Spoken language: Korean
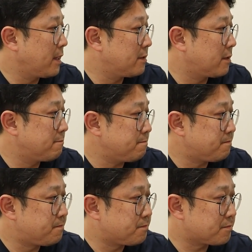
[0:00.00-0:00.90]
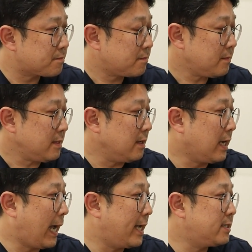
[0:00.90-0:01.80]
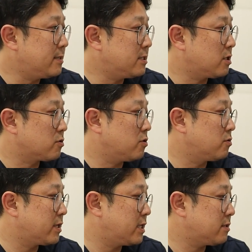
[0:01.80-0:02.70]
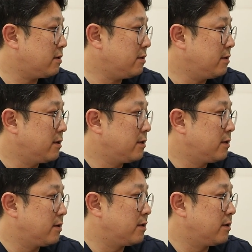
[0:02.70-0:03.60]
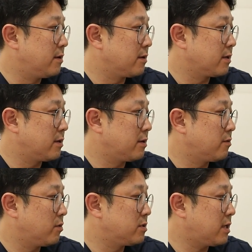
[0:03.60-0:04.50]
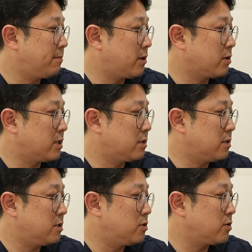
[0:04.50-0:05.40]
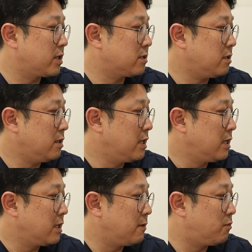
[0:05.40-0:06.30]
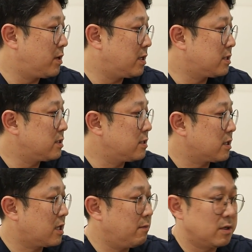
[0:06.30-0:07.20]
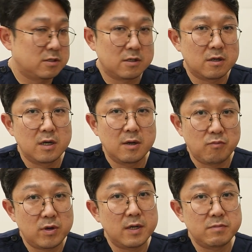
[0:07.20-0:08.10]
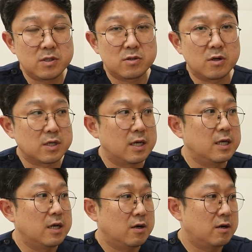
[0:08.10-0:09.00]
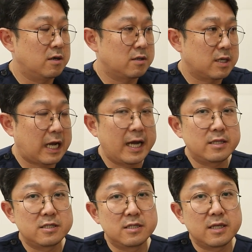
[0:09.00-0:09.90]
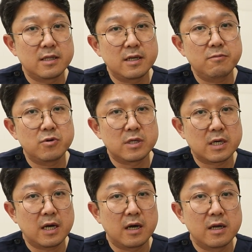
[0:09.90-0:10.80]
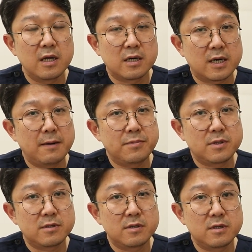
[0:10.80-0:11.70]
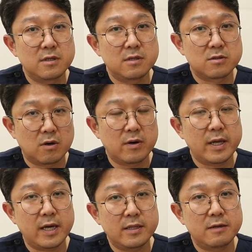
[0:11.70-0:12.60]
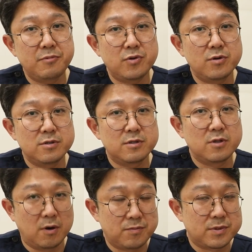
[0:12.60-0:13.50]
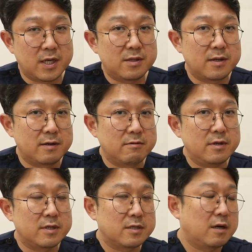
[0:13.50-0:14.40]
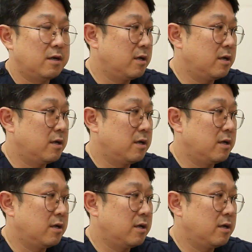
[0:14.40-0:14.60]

그래서 가이드를 적용을 해서 어, 원사파 로키트를 이용해서 임플란트를 이렇게 먼저 플랫리스로 그러니까 어, 가이드 진단을 해보니까 그라프트를 더 해야 될 필요는 없겠더라고요. 그래서